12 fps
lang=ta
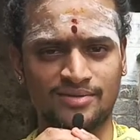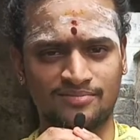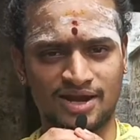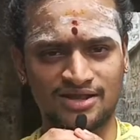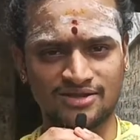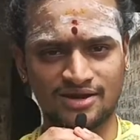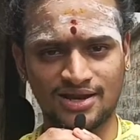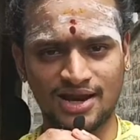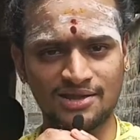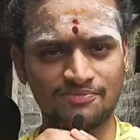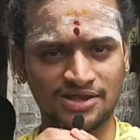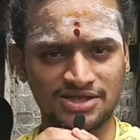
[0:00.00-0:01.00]
மனிதர்களை
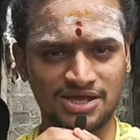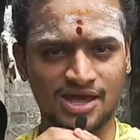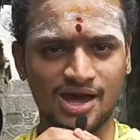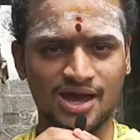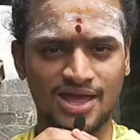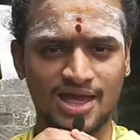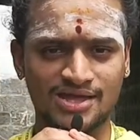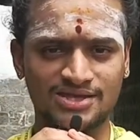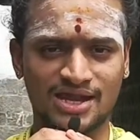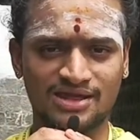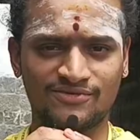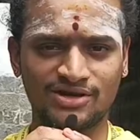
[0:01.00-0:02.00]
பதியாகிய
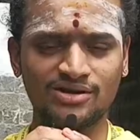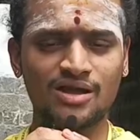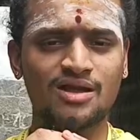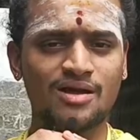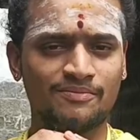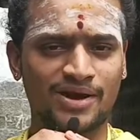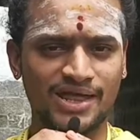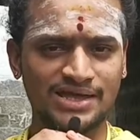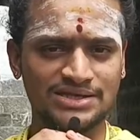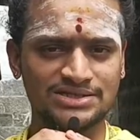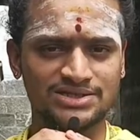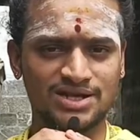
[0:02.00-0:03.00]
இறைவன்
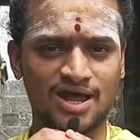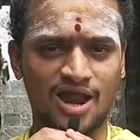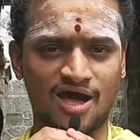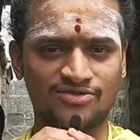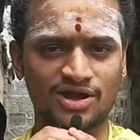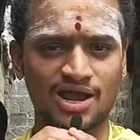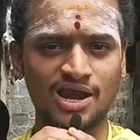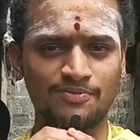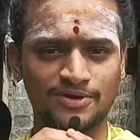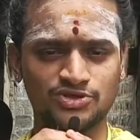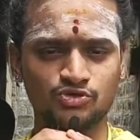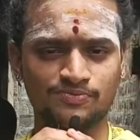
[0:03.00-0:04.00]
படைக்கின்றார் ஆதலால்
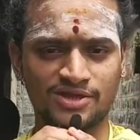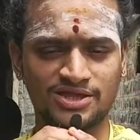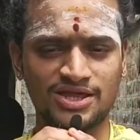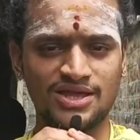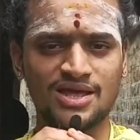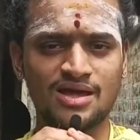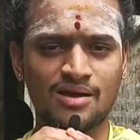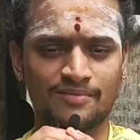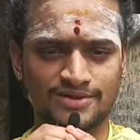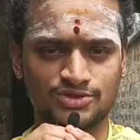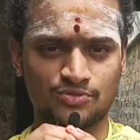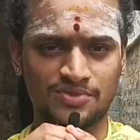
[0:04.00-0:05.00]
பசுபதி
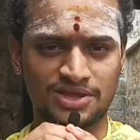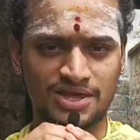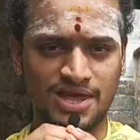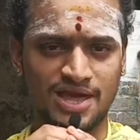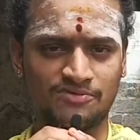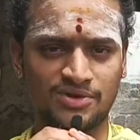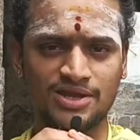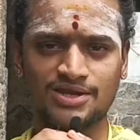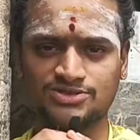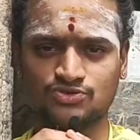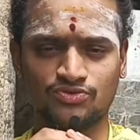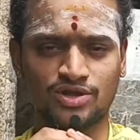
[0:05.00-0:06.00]
பசுபதியே அப்படின்னு
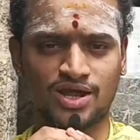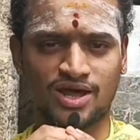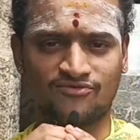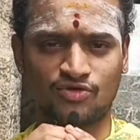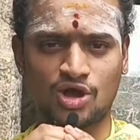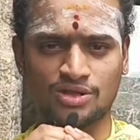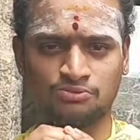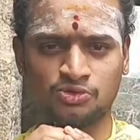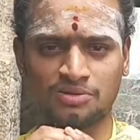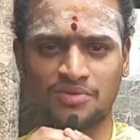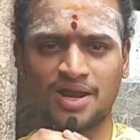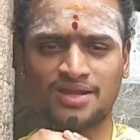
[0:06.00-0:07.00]
சுந்தரர் அவ்வளோ
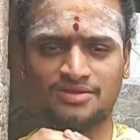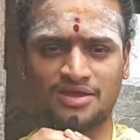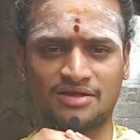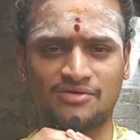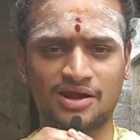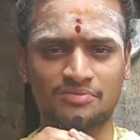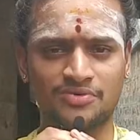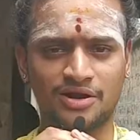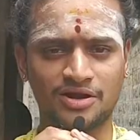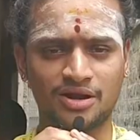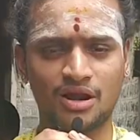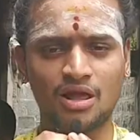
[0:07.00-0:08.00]
அற்புதமான அந்த தேவாரம்
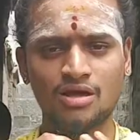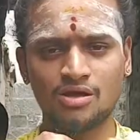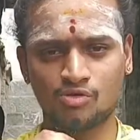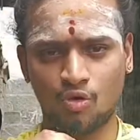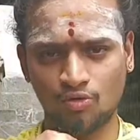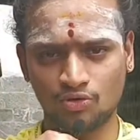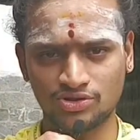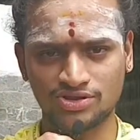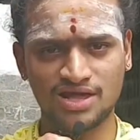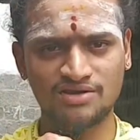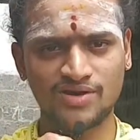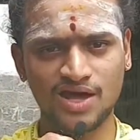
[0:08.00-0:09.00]
பாடுறார் ஒவ்வொரு
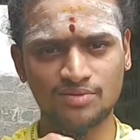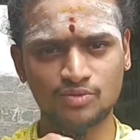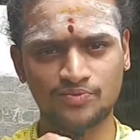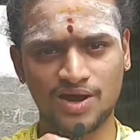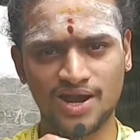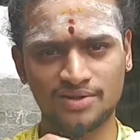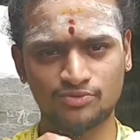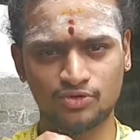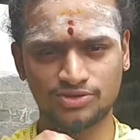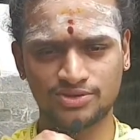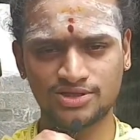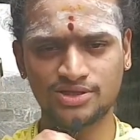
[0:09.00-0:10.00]
தேவாரமும் பாடும்
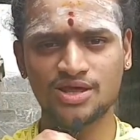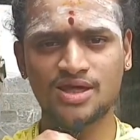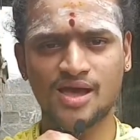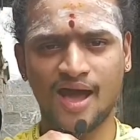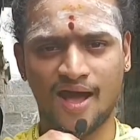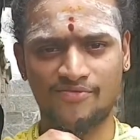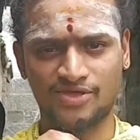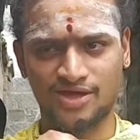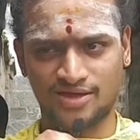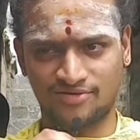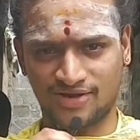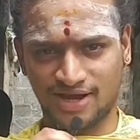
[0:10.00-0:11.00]
பொழுது அந்த
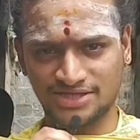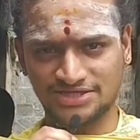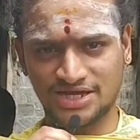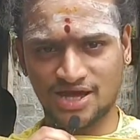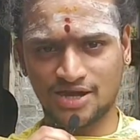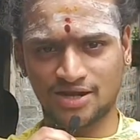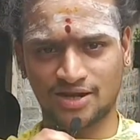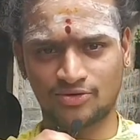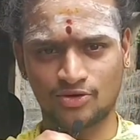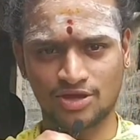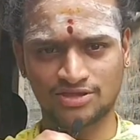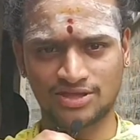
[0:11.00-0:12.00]
வறட்சியாக இருக்கிற
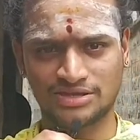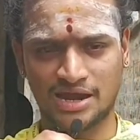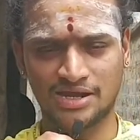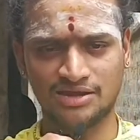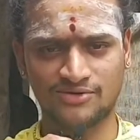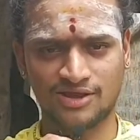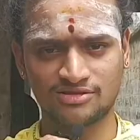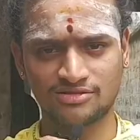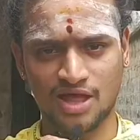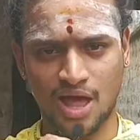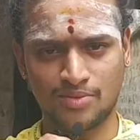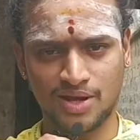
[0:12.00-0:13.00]
குளத்தில் தண்ணி வருது
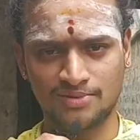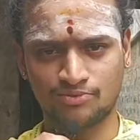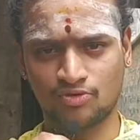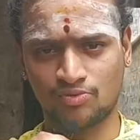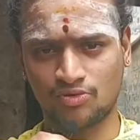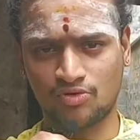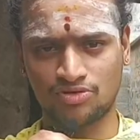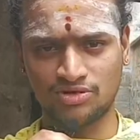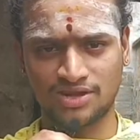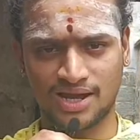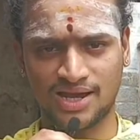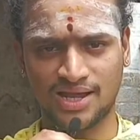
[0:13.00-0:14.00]
தாமரை பூ பூக்குது
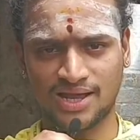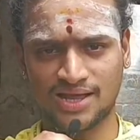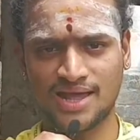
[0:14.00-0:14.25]
தென்னை